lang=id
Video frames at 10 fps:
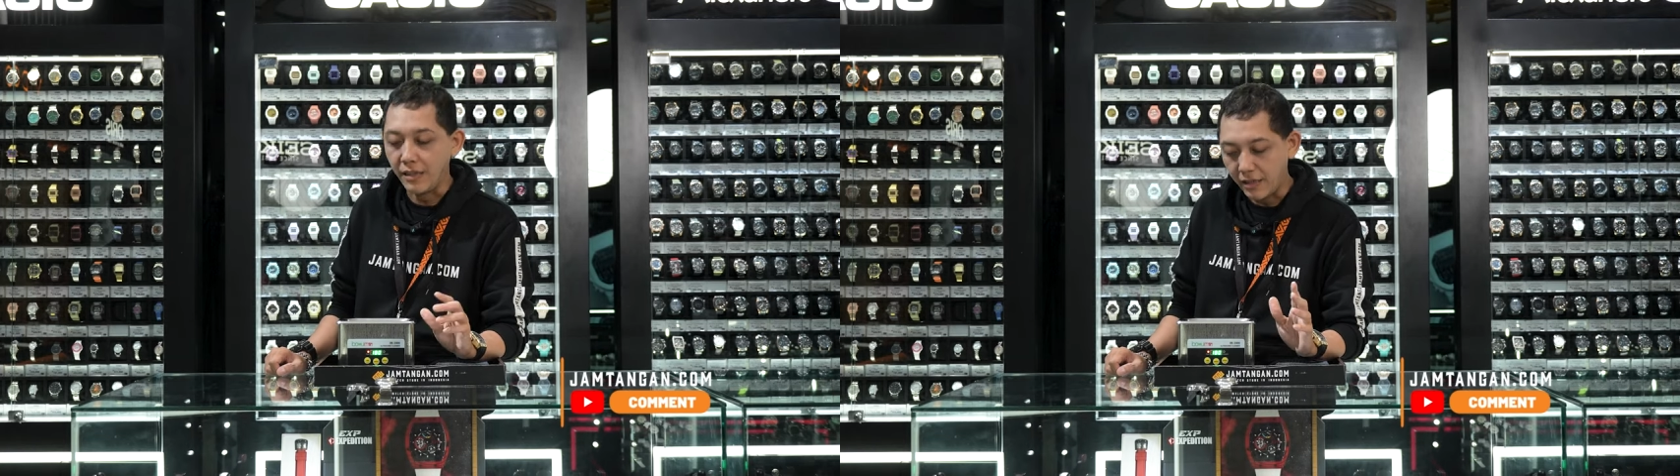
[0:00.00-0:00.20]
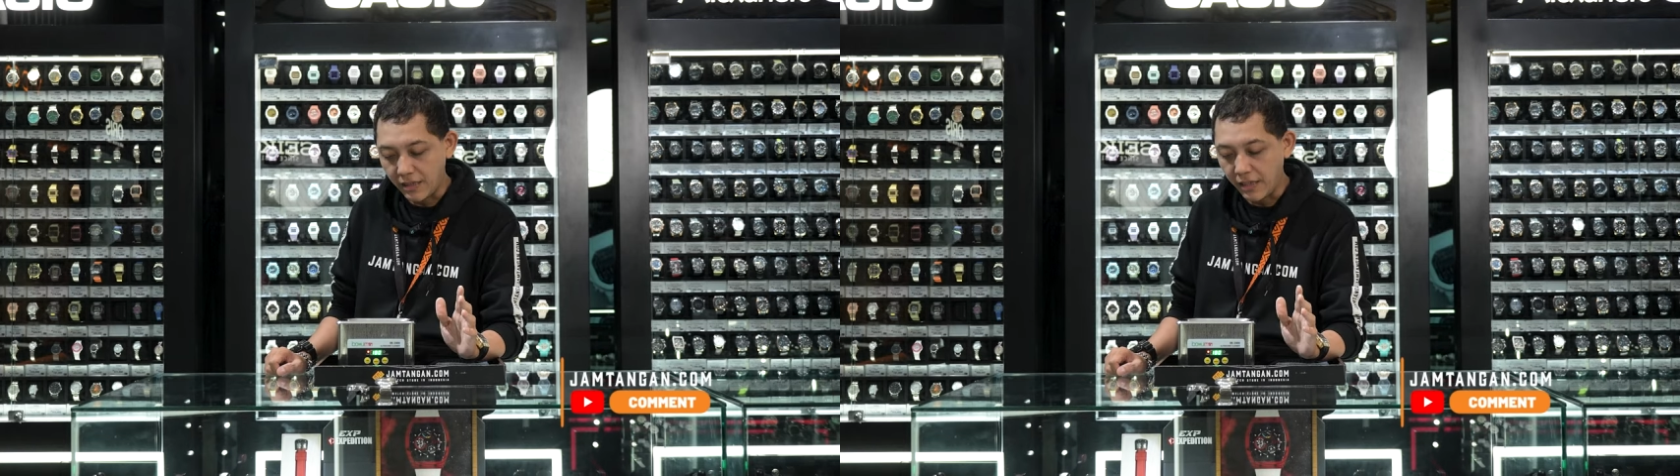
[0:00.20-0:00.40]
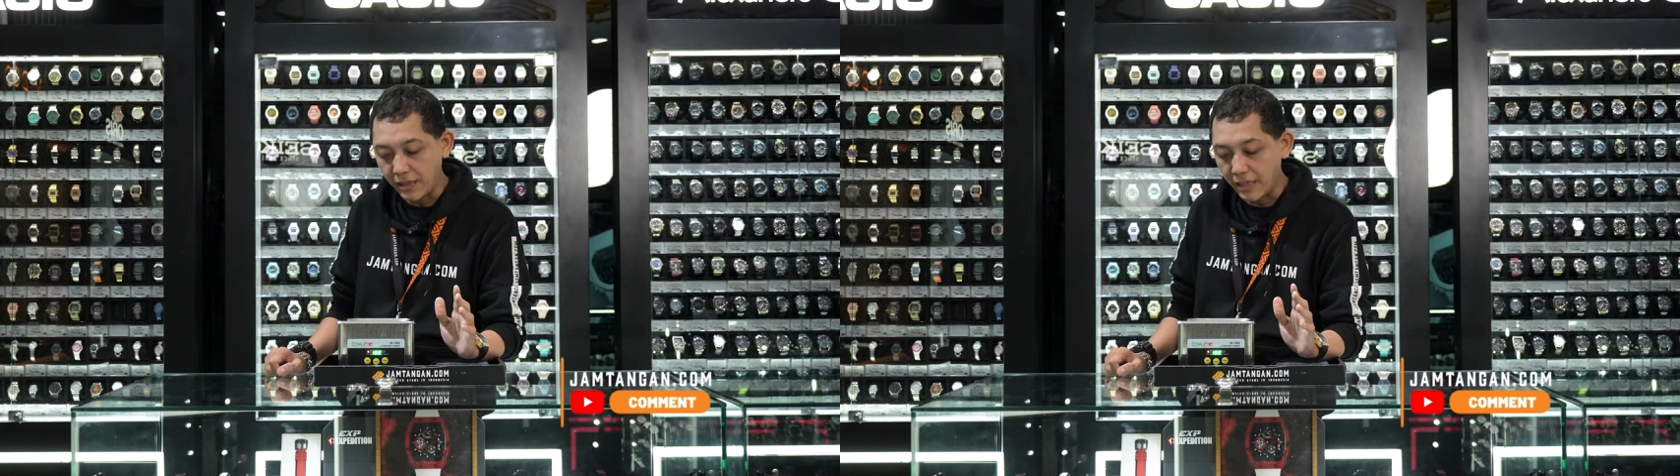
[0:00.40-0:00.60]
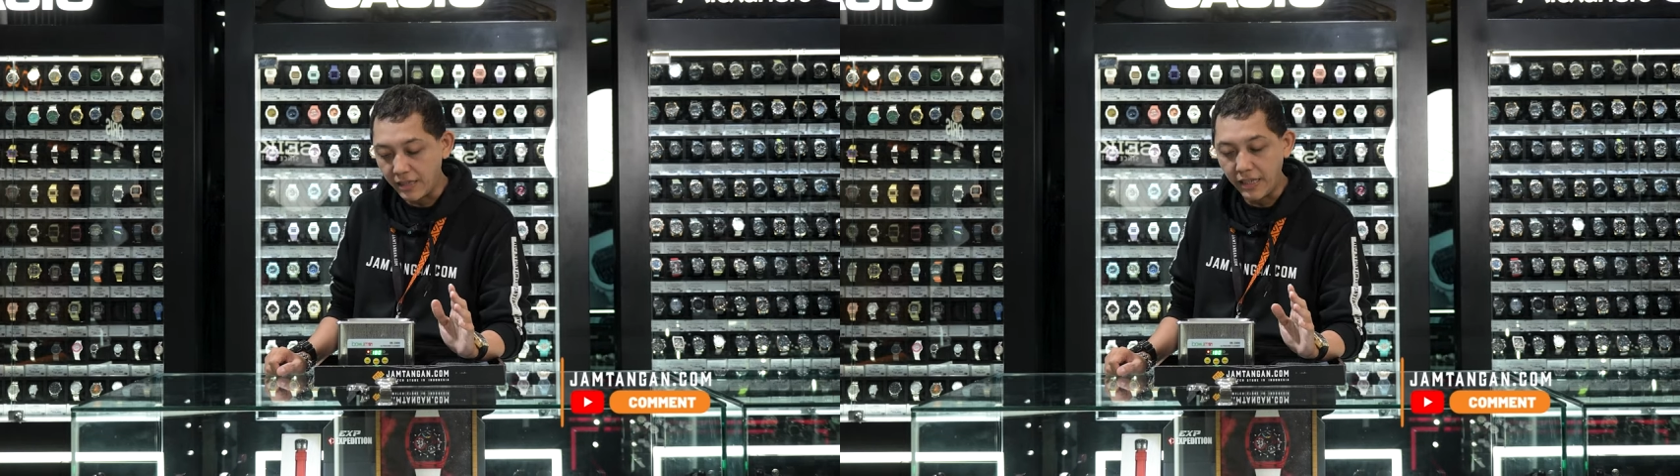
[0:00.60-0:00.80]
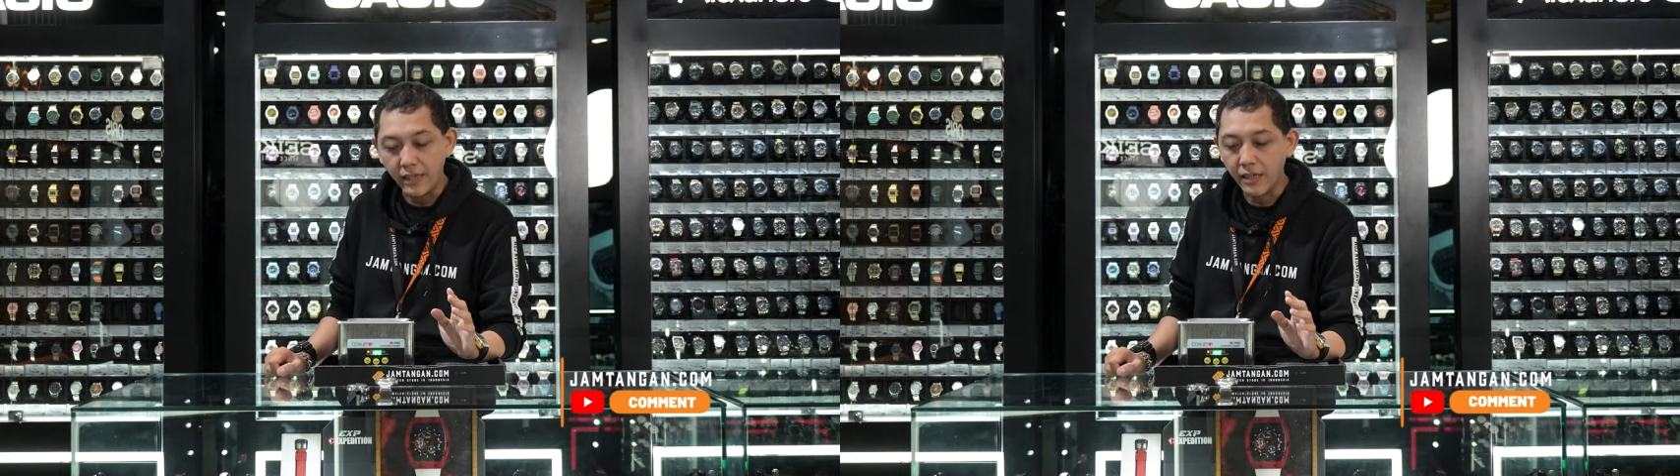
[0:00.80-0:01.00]
Ngertinya
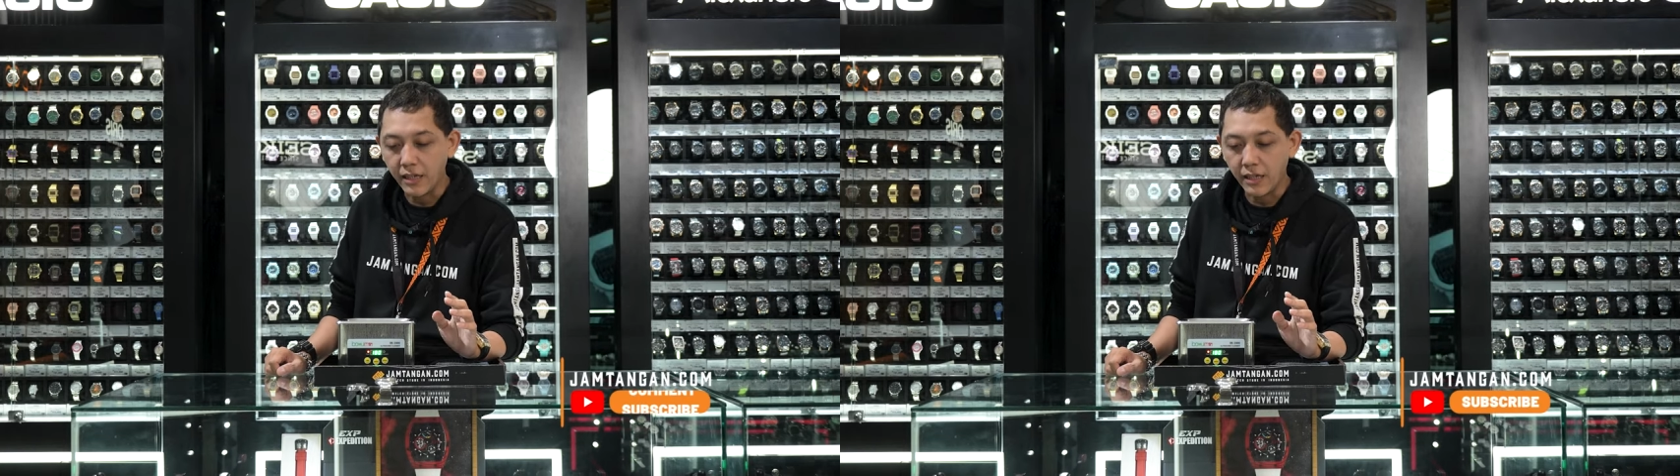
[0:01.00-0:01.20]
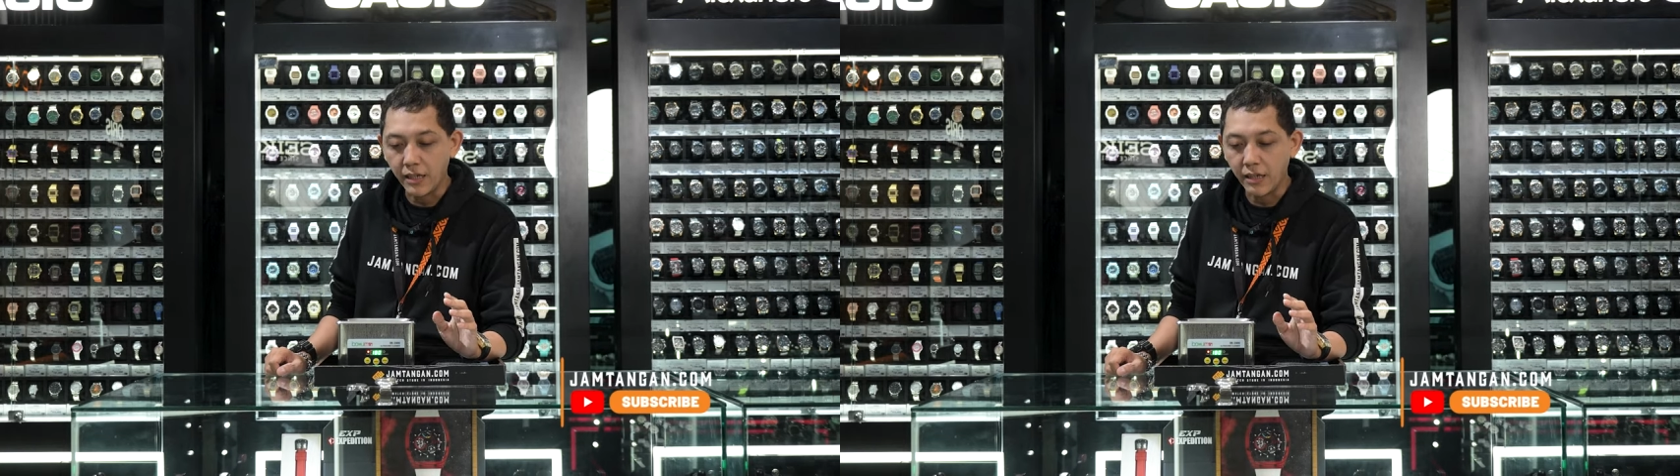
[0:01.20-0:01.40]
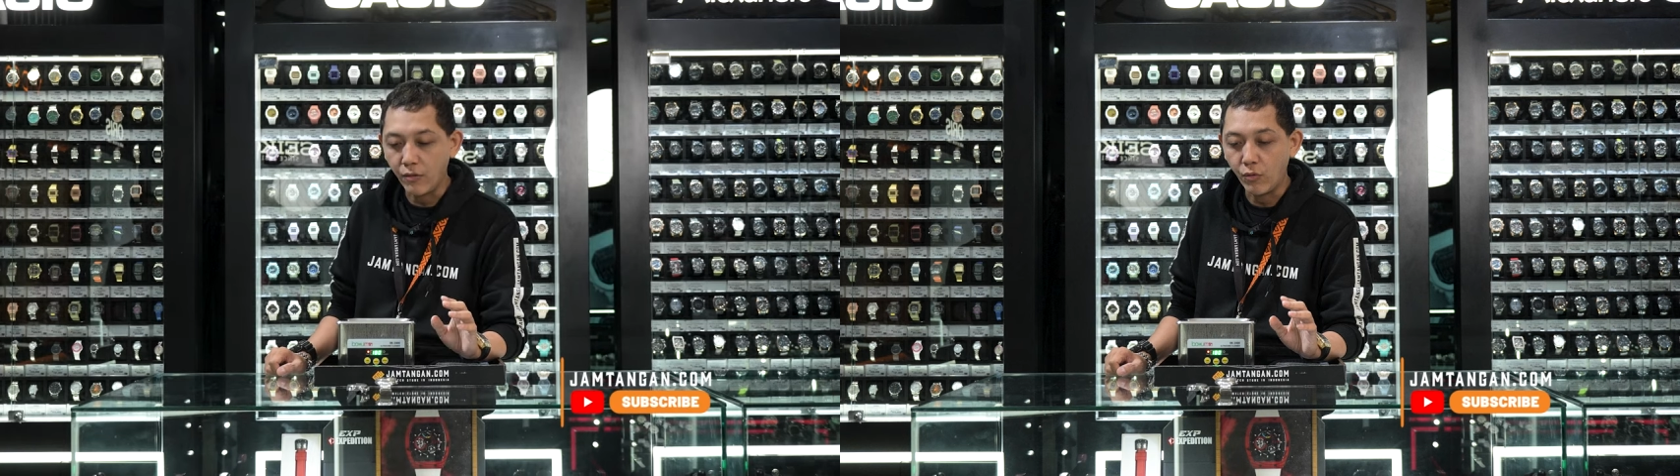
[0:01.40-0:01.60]
nanti uh,